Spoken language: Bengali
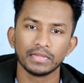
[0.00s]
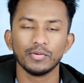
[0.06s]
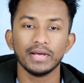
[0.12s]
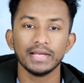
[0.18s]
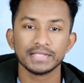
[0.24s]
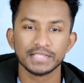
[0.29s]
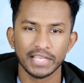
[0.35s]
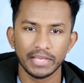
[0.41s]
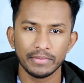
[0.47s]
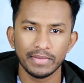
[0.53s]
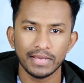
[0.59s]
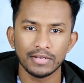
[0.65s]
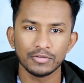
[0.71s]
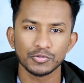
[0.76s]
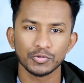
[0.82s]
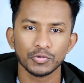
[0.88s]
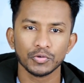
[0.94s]
আজকে আমি
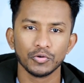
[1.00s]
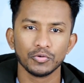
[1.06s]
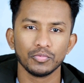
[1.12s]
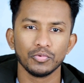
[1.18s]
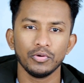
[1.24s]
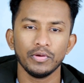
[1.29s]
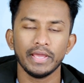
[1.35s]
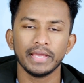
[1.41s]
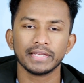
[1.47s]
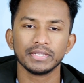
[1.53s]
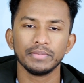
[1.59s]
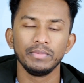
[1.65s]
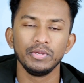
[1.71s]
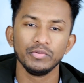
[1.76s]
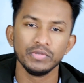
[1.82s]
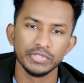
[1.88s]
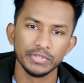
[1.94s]
আলোচনা করব একটা
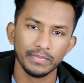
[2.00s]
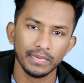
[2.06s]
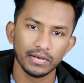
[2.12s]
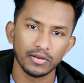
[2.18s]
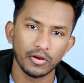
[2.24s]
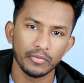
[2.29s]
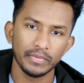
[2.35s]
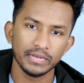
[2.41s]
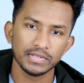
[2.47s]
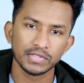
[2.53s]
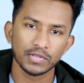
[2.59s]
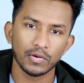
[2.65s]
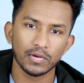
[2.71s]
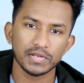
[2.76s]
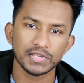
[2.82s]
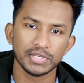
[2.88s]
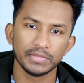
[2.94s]
মিউনিসিপ্যাল গভর্নমেন্ট
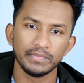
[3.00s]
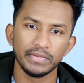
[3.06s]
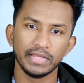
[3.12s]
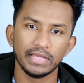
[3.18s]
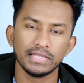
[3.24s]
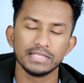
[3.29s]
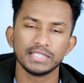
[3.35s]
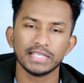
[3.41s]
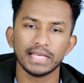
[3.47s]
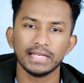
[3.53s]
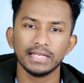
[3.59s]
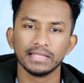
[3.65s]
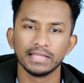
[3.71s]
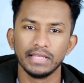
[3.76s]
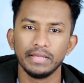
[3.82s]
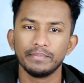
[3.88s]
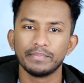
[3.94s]
স্কলারশিপ নিয়ে
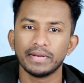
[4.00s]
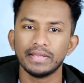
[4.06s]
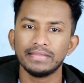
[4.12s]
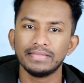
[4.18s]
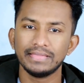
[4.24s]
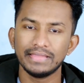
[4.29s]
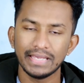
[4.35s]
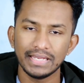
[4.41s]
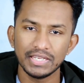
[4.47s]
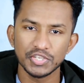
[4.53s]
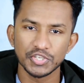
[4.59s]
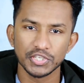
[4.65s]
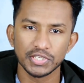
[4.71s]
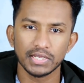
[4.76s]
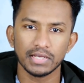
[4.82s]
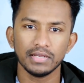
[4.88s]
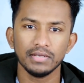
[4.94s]
চায়নাতে প্রায়
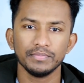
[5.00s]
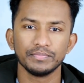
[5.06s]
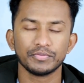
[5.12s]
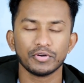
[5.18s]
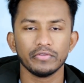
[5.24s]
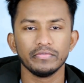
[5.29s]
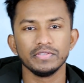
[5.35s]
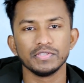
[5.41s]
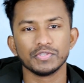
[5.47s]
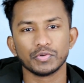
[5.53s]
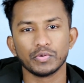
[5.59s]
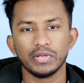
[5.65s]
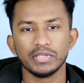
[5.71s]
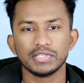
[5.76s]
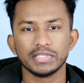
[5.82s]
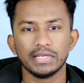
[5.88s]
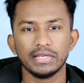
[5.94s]
তেইশটা প্রভিন্স
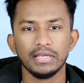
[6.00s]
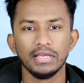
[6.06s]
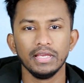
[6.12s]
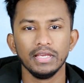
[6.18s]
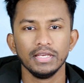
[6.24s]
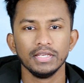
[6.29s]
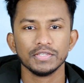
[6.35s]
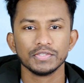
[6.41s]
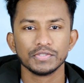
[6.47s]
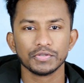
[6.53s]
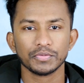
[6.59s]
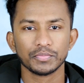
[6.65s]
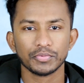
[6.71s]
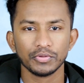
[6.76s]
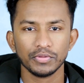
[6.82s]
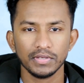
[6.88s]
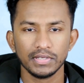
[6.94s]
রয়েছে সো
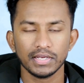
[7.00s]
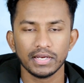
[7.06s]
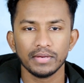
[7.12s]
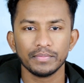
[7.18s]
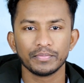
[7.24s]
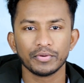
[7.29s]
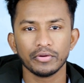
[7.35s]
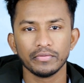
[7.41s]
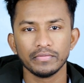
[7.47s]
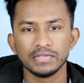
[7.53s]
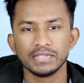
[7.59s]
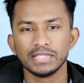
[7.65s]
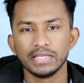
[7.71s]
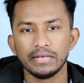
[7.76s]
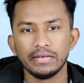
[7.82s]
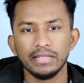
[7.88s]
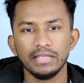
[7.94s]
প্রতিটা
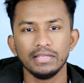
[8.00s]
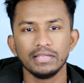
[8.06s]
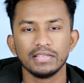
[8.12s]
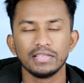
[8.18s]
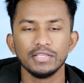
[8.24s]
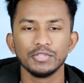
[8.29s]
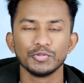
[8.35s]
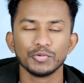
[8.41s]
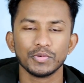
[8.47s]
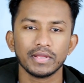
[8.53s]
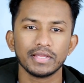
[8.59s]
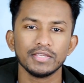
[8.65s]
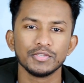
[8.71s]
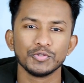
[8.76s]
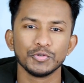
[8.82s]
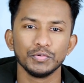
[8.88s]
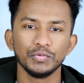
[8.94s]
প্রভিন্সেরই কিছু না
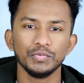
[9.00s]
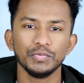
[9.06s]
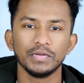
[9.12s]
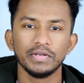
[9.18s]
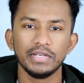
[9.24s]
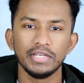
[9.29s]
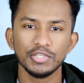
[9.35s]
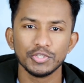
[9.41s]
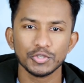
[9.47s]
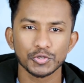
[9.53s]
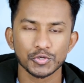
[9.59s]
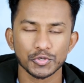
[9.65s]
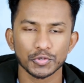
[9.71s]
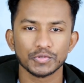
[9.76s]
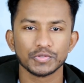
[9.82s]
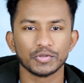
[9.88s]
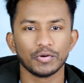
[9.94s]
কিছু নিজস্ব
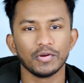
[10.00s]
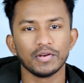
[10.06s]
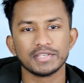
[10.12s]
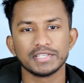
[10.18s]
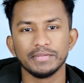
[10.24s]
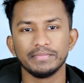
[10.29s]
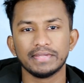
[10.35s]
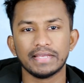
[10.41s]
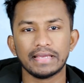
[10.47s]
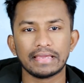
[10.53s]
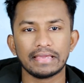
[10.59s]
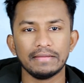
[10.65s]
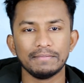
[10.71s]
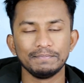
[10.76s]
স্কলারশিপ থাকে